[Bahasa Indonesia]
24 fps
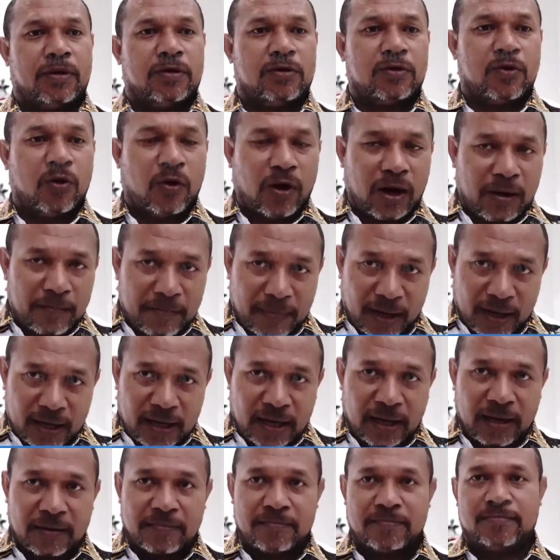doa
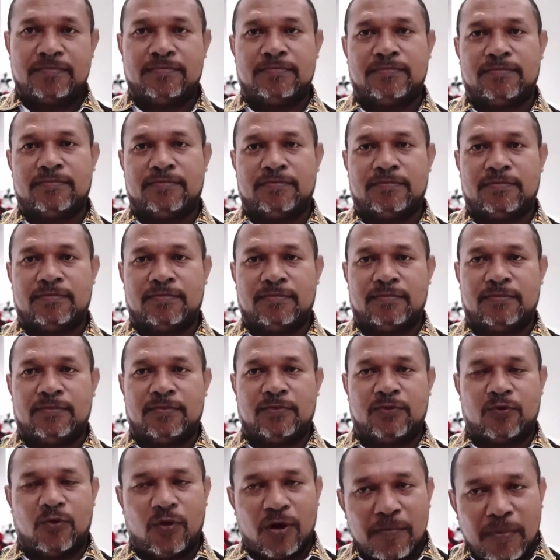malam,
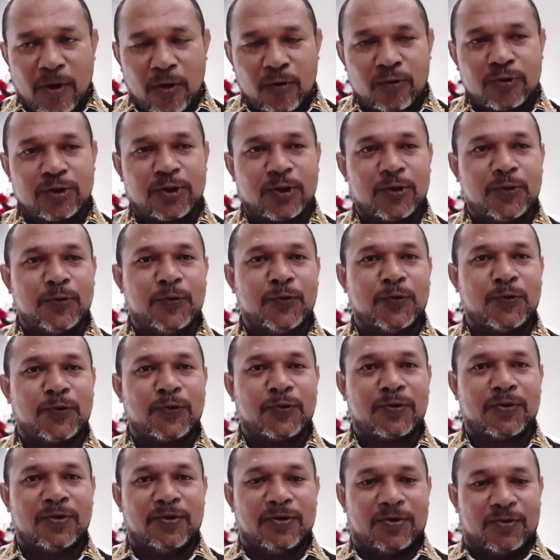doa bangun tidur,
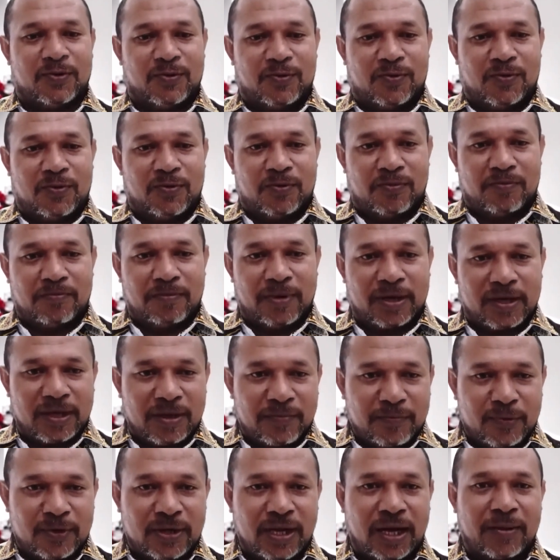
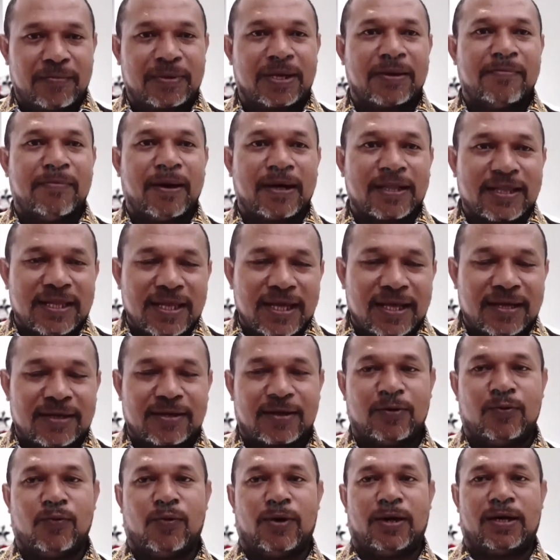menghimpun dalam kebaktian
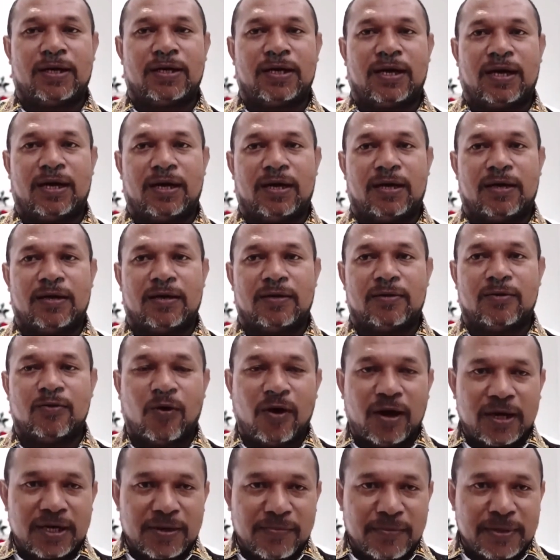keluarga,
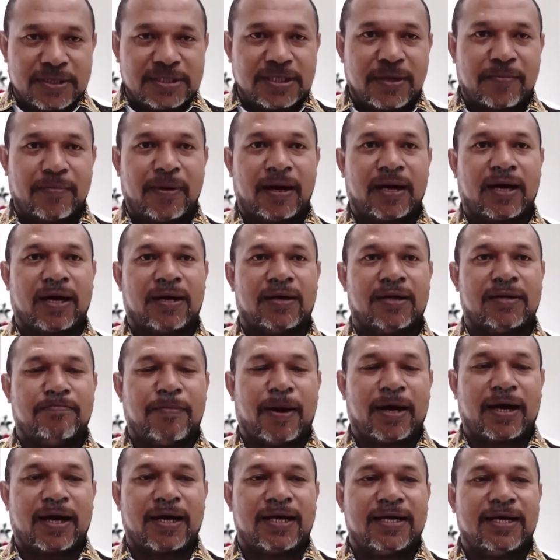bukan di meja makan,
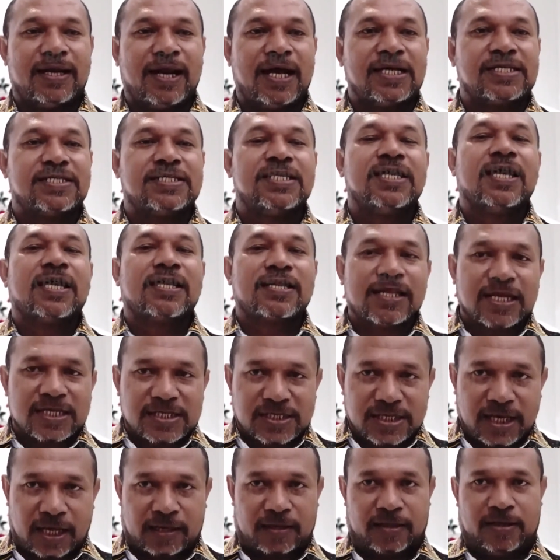bahkan
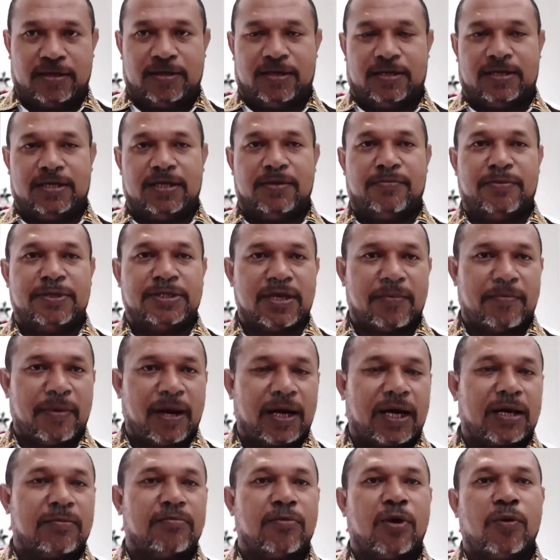nasihat-nasihat di meja
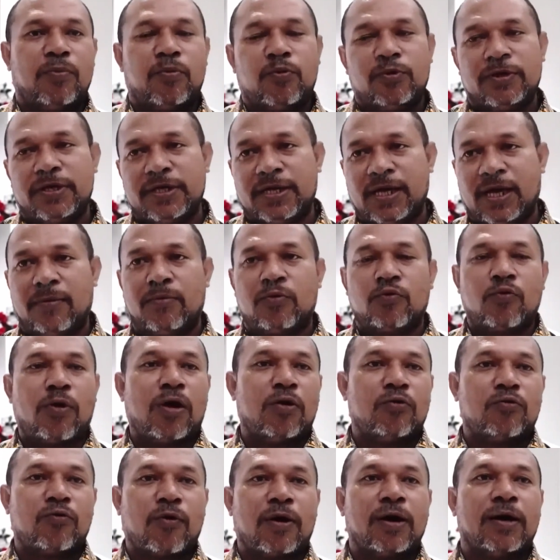makan maupun di dalam
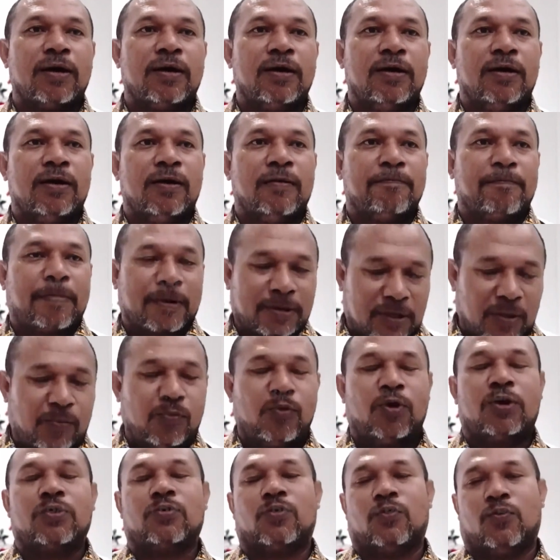ruang-ruang
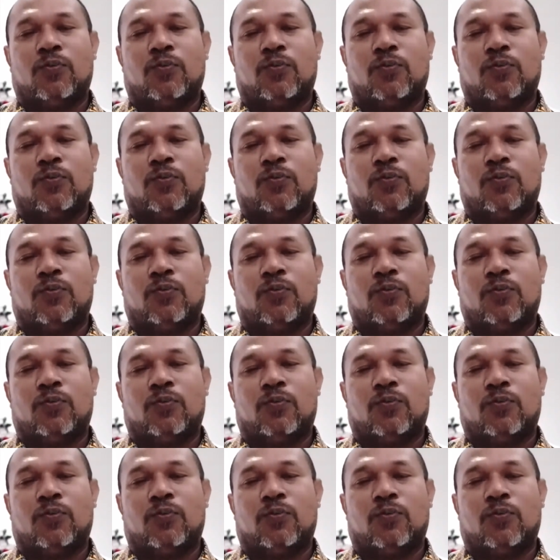pertemuan